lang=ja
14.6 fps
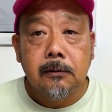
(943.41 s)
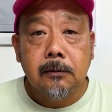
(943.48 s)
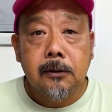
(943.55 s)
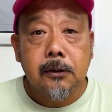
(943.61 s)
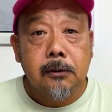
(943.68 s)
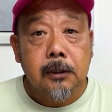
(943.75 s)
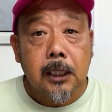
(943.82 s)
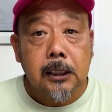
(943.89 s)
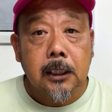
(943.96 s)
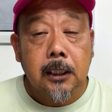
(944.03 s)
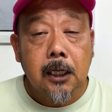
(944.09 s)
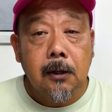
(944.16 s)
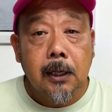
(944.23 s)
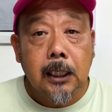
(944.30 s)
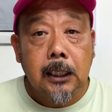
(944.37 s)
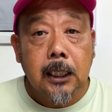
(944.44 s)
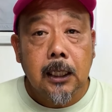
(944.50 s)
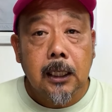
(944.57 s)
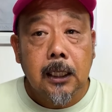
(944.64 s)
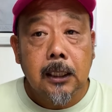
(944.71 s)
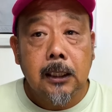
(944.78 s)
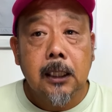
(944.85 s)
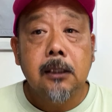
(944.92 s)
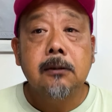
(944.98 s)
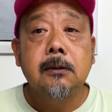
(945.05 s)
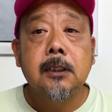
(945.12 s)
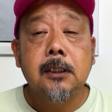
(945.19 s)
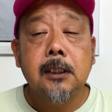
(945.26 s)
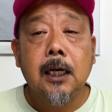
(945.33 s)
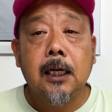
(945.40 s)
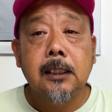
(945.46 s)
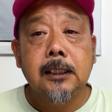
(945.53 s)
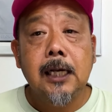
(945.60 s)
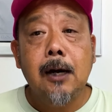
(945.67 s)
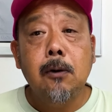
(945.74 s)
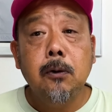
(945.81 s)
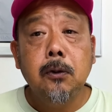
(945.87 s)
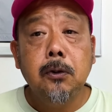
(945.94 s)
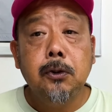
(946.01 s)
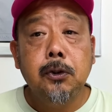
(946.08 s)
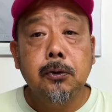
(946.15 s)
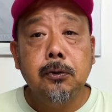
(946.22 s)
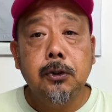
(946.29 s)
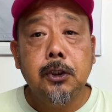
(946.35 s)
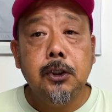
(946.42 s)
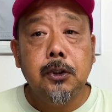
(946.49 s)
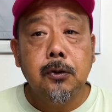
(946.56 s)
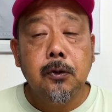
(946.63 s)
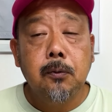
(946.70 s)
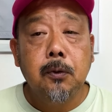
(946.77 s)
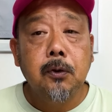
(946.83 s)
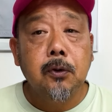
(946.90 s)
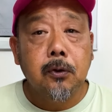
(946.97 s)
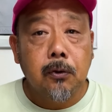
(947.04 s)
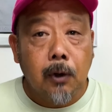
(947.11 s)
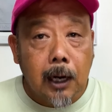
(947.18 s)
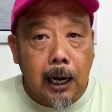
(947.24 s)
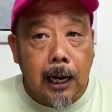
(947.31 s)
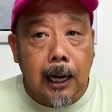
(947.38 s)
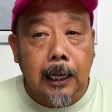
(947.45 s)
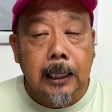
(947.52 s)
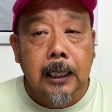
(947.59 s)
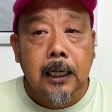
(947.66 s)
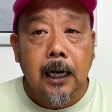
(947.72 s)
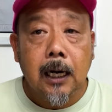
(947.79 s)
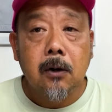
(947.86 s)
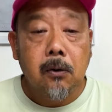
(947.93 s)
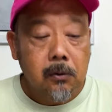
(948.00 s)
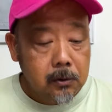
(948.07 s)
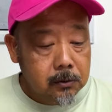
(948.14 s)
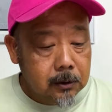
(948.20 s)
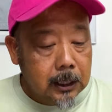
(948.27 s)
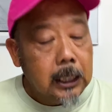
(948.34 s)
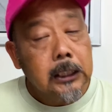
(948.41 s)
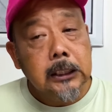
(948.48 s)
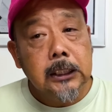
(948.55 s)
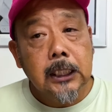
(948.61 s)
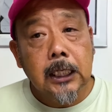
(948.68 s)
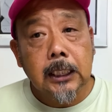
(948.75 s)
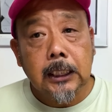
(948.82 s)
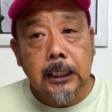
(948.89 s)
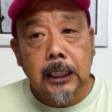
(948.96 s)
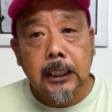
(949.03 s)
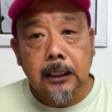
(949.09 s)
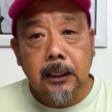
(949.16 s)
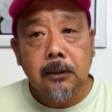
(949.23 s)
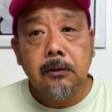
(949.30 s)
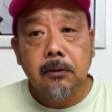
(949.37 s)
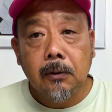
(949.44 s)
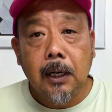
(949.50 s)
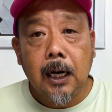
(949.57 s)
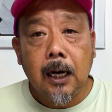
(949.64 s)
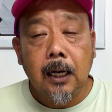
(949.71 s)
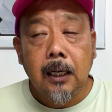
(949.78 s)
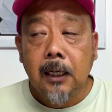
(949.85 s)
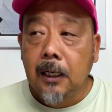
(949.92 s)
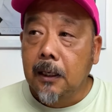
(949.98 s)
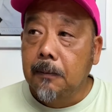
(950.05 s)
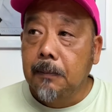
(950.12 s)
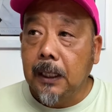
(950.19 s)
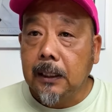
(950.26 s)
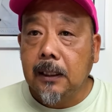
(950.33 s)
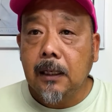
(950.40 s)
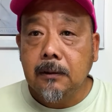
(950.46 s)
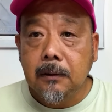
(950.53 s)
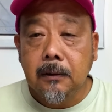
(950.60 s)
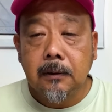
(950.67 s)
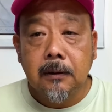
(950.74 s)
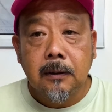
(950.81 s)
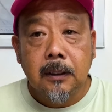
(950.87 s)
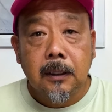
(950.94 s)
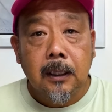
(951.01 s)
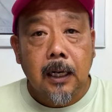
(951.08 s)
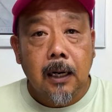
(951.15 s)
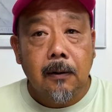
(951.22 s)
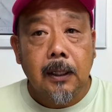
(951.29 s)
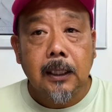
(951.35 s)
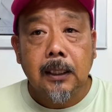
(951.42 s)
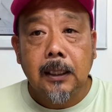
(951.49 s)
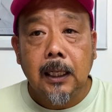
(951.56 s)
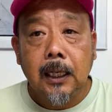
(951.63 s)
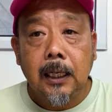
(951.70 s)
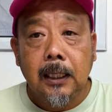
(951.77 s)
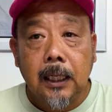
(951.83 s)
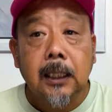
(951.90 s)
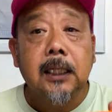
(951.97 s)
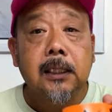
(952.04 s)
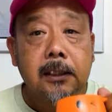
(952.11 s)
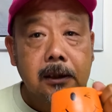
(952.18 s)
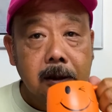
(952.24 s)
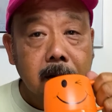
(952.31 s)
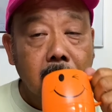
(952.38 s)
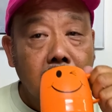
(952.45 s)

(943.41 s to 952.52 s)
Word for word: 作らせてはいただいてるんですが、竿の調子そのものとか、あ、こういう感じがいいなっていうのは、全く変わってないです。